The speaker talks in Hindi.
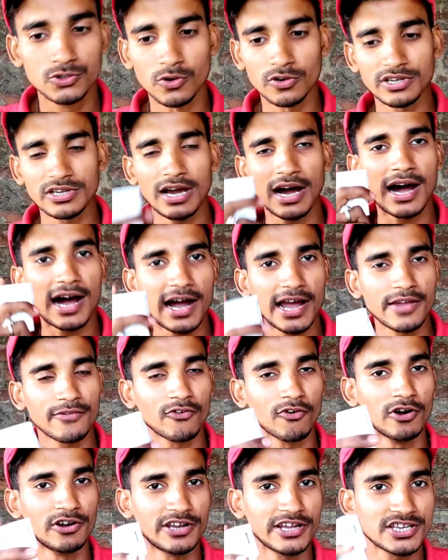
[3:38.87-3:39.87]
जो कि हाई
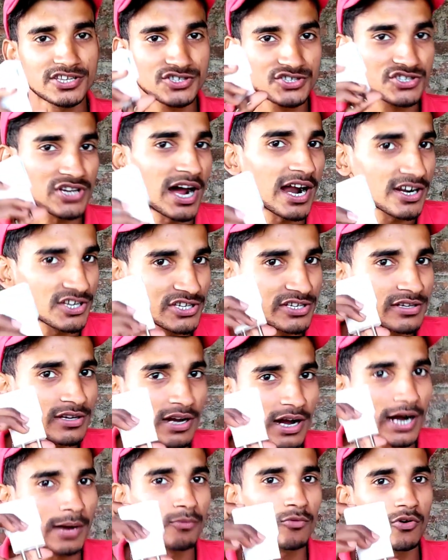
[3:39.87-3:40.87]
वोल्टेज चार्जिंग
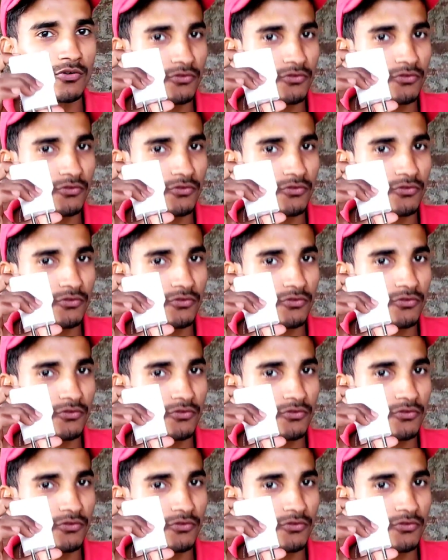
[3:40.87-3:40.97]
आपको